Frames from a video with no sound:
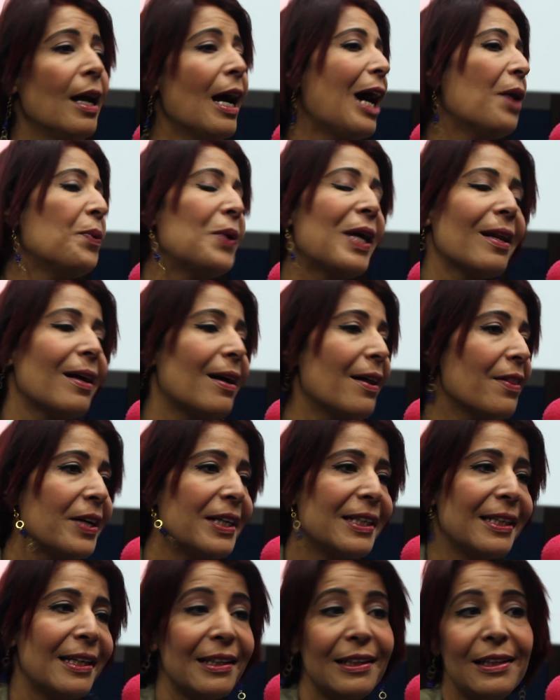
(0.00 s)
حول
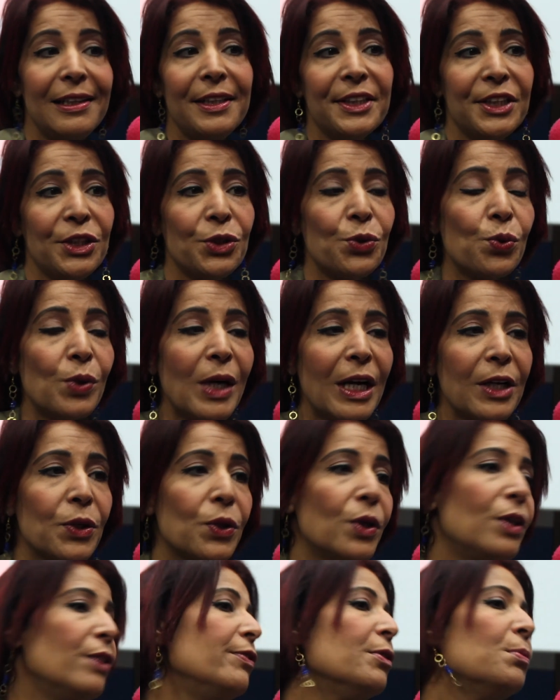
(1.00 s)
القضايا اللي نعيشوها
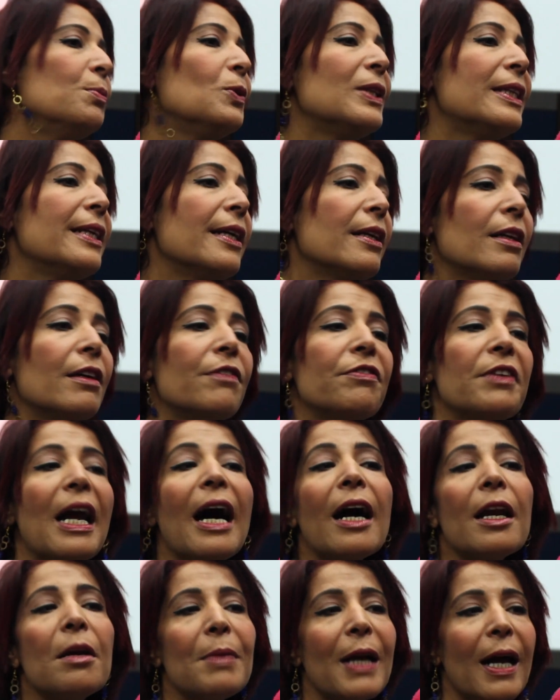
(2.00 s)
الكل في بلداننا في
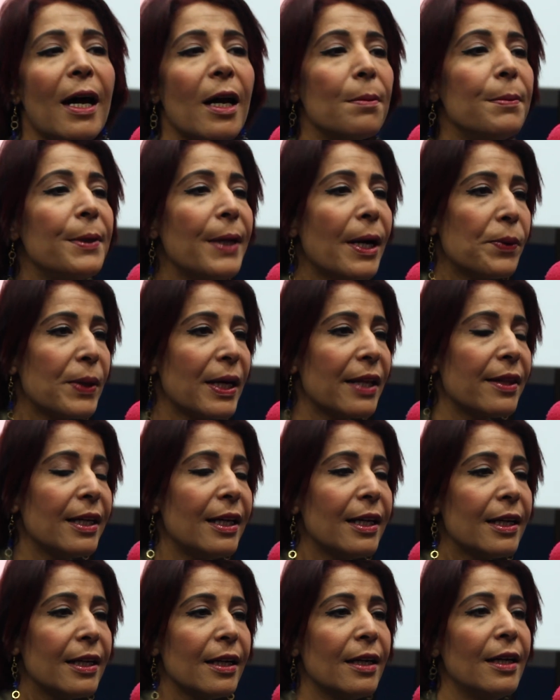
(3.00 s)
العالم العربي أو
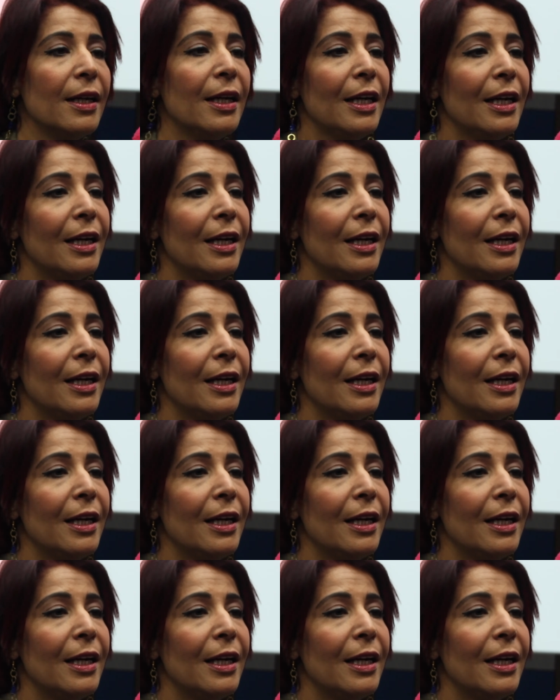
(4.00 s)
كذلك